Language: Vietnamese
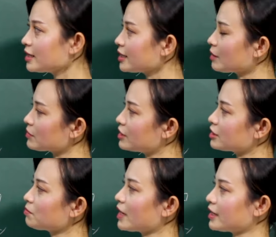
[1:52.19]
Thì tạm thời
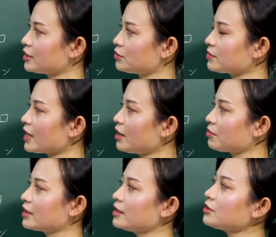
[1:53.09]
trong bài này chúng ta
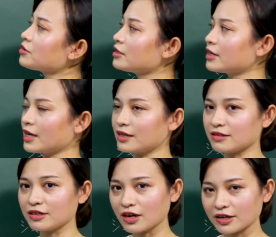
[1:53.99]
học nghĩa của từ này là
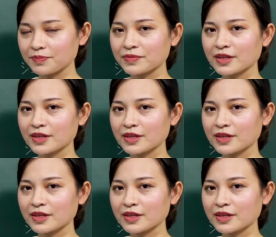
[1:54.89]
từ gọi.